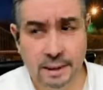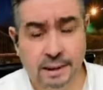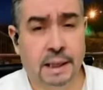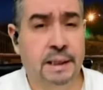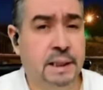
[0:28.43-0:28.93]

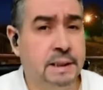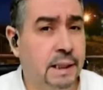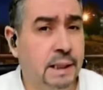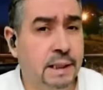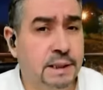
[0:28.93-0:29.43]
كاين الناس
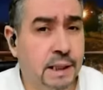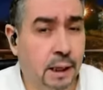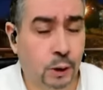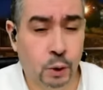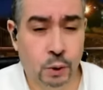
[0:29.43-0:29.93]
اللي
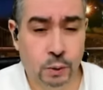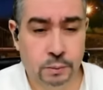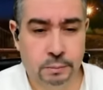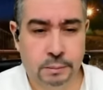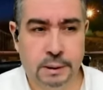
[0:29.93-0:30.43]
يتساءلوا
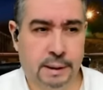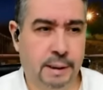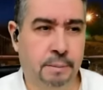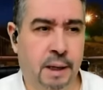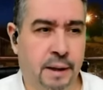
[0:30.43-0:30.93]

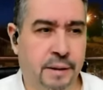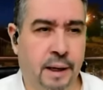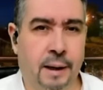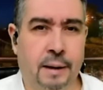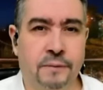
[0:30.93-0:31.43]

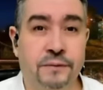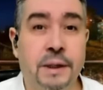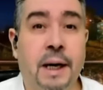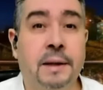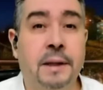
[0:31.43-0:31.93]
لماذا
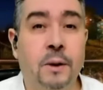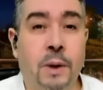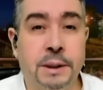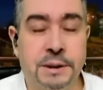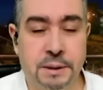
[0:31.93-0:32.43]
في هذا
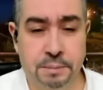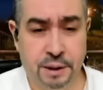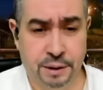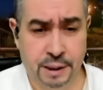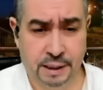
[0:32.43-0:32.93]
الوقت
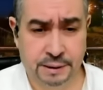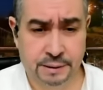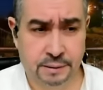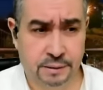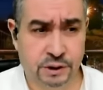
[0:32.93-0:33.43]
بالذات
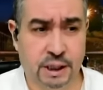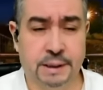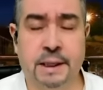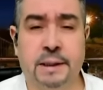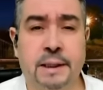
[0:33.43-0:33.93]

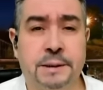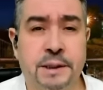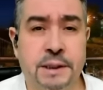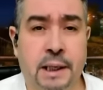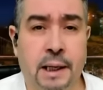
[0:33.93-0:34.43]
جاءت هذه
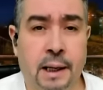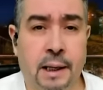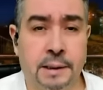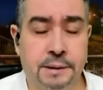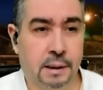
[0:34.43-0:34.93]

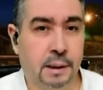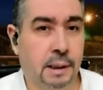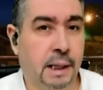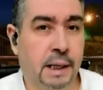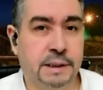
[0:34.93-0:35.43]
التصريحات
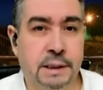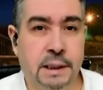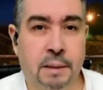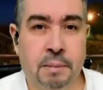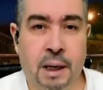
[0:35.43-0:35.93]
لا
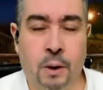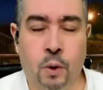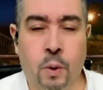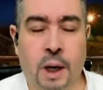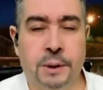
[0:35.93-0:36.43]
سيما
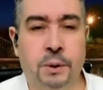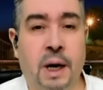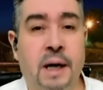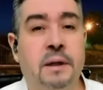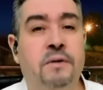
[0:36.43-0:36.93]
هو أن
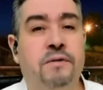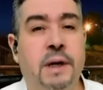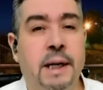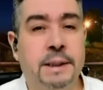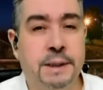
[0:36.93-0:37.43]
هذا
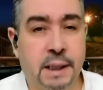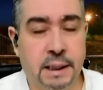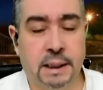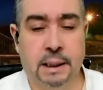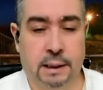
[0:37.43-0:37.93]

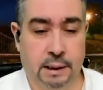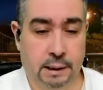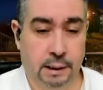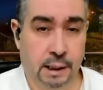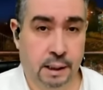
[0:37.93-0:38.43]
الفلتان
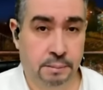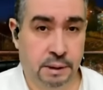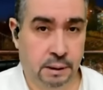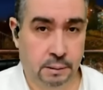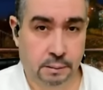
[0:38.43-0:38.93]

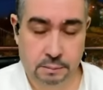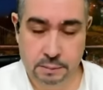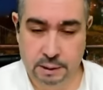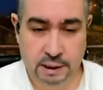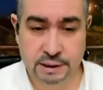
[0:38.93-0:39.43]
الإعلامي
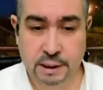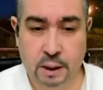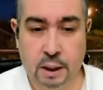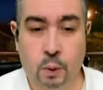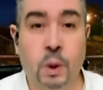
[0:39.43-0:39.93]
ليس
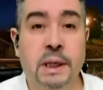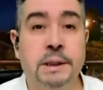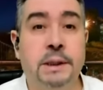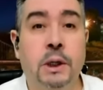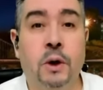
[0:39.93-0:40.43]

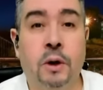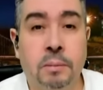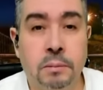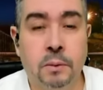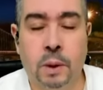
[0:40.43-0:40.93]
ولد
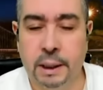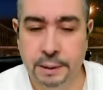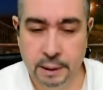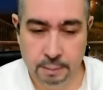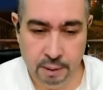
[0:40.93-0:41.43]
اليوم
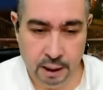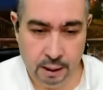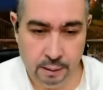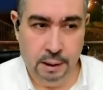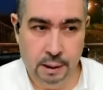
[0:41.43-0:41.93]

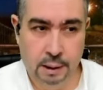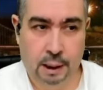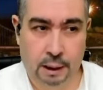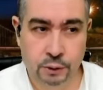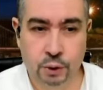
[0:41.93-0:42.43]
وإنما
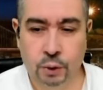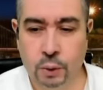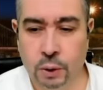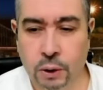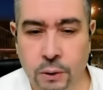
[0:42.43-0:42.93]

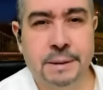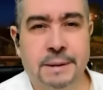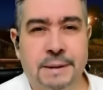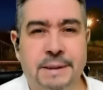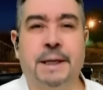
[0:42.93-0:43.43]
عنده
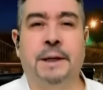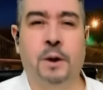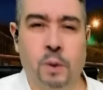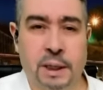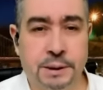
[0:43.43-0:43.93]

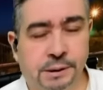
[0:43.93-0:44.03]
سنوات